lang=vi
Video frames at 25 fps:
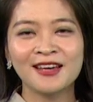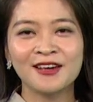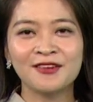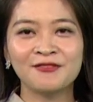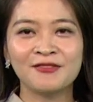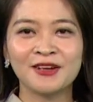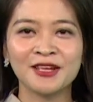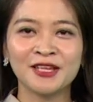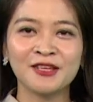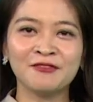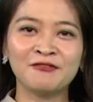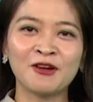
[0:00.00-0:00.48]

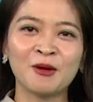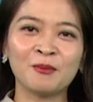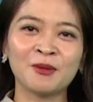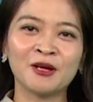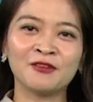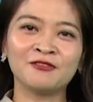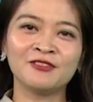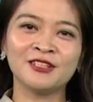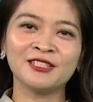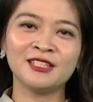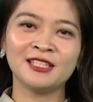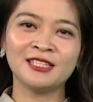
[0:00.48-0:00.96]
Và hy vọng
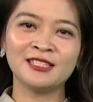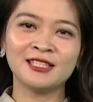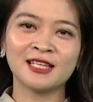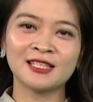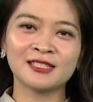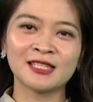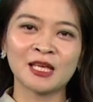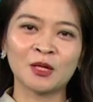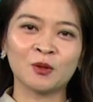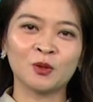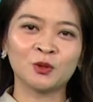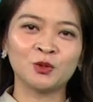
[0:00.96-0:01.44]
là với những chia
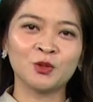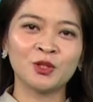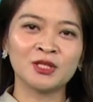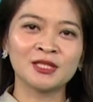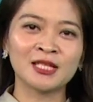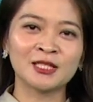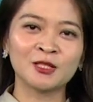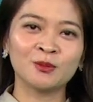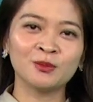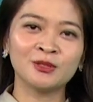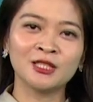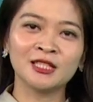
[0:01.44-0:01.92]
sẻ của chuyên
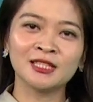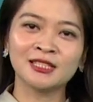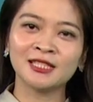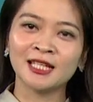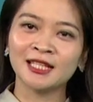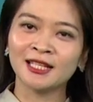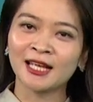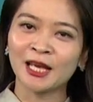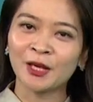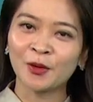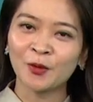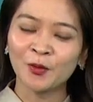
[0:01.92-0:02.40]
gia trong chương
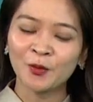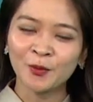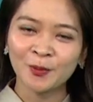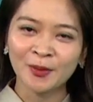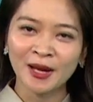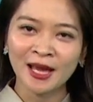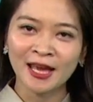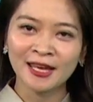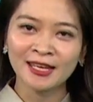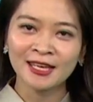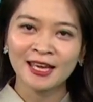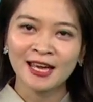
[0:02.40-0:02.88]
trình ngày hôm
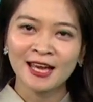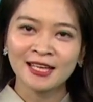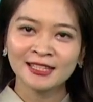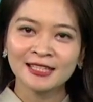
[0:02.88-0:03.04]
nay